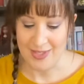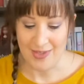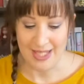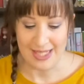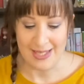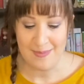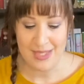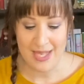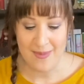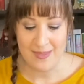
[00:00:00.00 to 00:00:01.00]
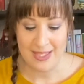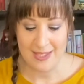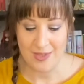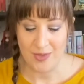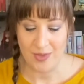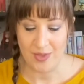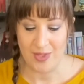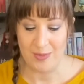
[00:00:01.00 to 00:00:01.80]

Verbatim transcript: zu erleben mit allem, was dazugehört.